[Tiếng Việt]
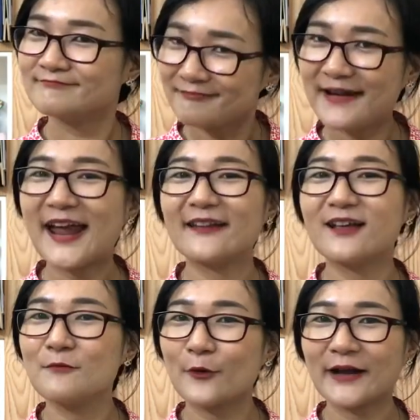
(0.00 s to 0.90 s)
mẹ
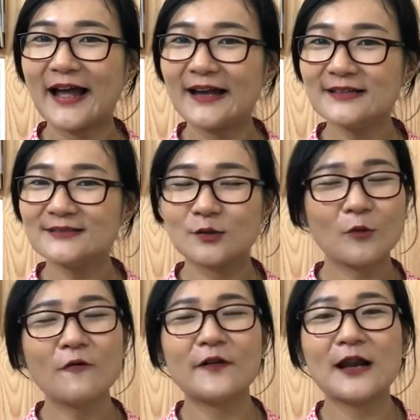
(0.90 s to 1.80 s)
thơ một cái cũng
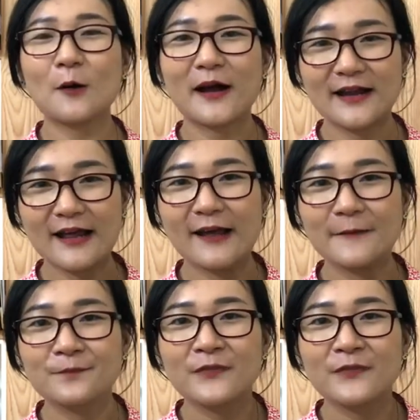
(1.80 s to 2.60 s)
không phải là ngoại lệ